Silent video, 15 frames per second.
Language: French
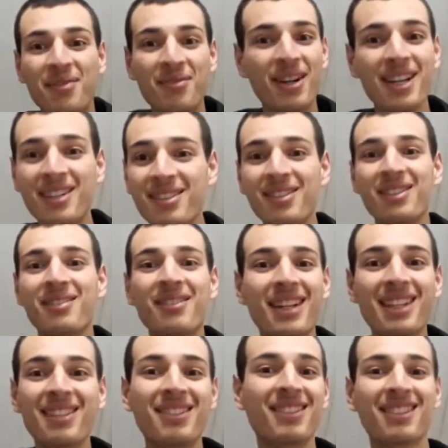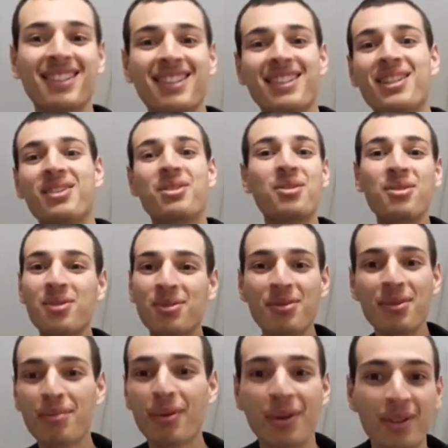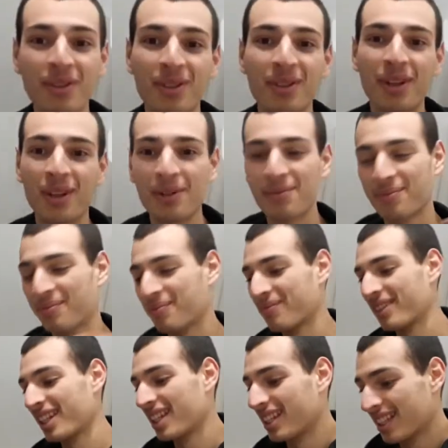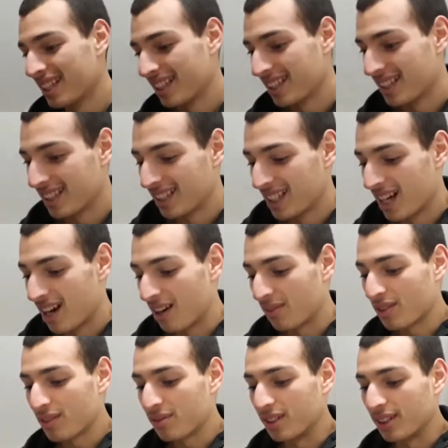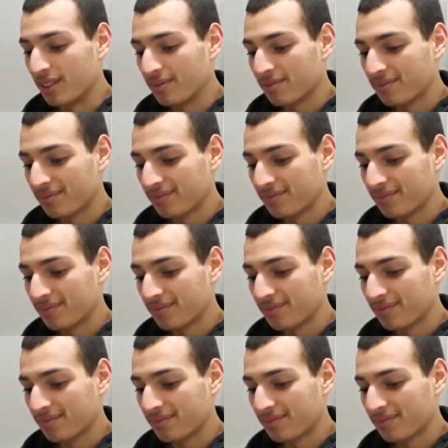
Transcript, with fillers: why not, why not Je suis preneur. Enfin voilà.